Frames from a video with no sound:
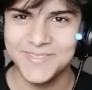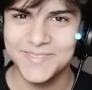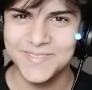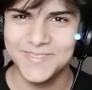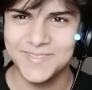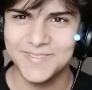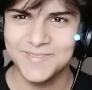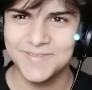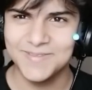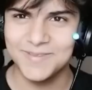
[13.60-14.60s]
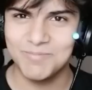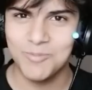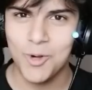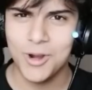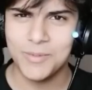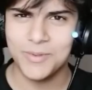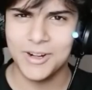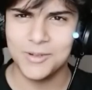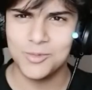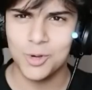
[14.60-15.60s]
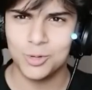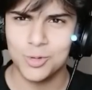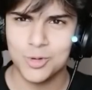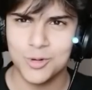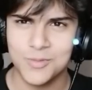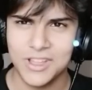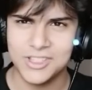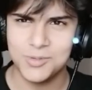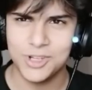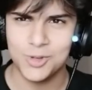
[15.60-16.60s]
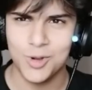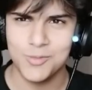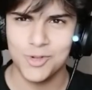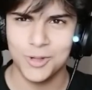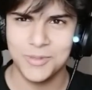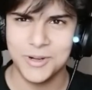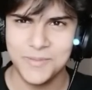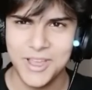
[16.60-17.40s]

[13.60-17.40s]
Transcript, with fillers: Aa. böyle bir planımız yoktu üzgünüm yanlış bir şey söylemiş olabilirim.